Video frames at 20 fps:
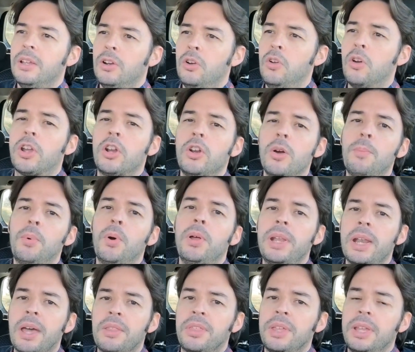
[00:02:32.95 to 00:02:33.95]
lo que no
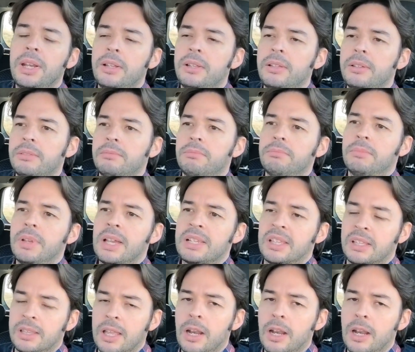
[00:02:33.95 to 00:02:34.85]
pueden hacer hasta